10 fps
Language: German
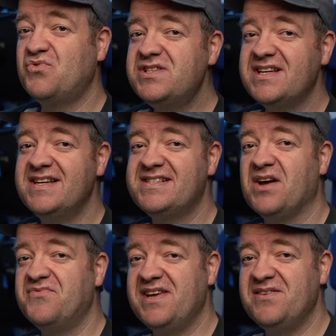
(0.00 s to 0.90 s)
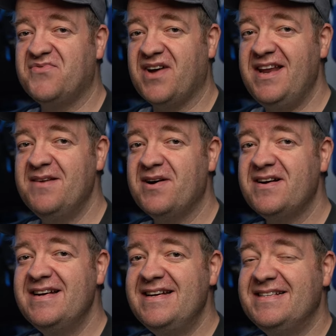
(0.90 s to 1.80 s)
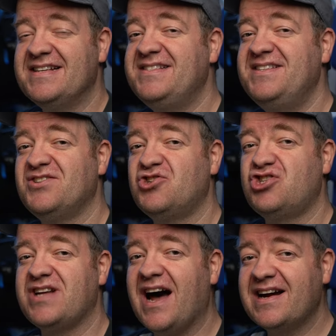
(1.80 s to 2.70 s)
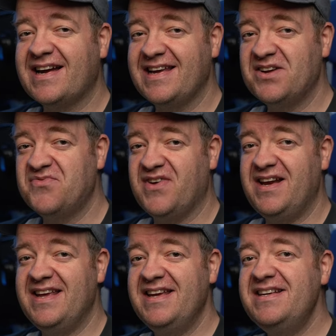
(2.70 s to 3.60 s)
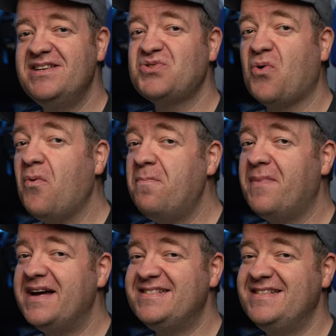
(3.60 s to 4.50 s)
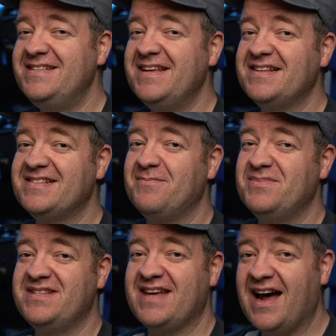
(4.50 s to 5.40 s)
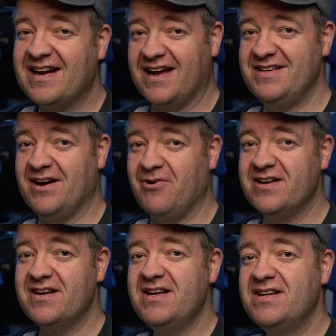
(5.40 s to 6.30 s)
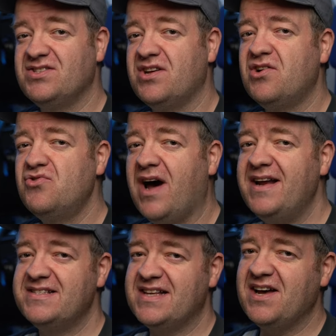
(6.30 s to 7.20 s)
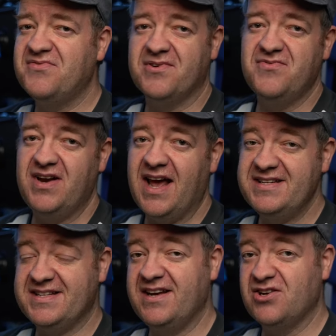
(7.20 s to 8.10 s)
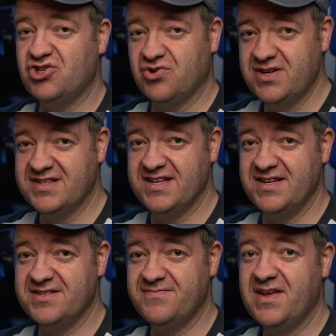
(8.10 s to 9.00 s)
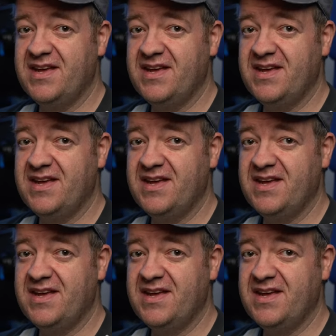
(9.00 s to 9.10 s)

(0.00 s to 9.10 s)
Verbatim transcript: Gute ist auf jeden Fall immer, dass diese Starkregenfälle in den Tropen meist nicht den gesamten Tag andauern, sondern nur eine Sache von vielleicht einer Stunde sind.